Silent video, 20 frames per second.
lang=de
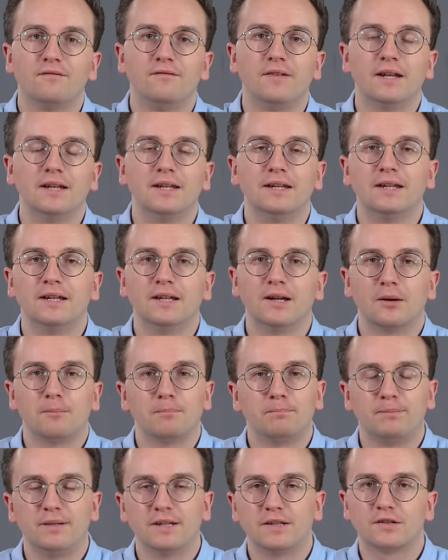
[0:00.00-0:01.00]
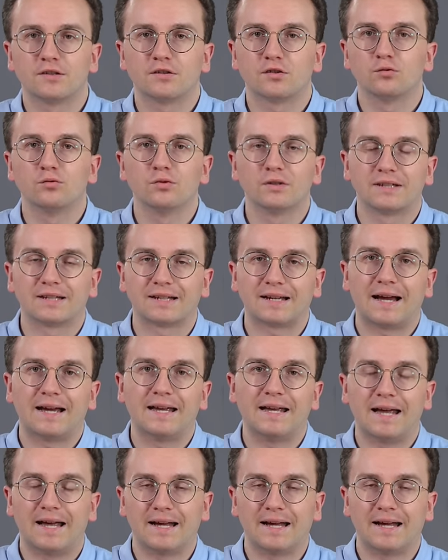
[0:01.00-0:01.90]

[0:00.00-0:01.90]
wenn ihr bis zu drei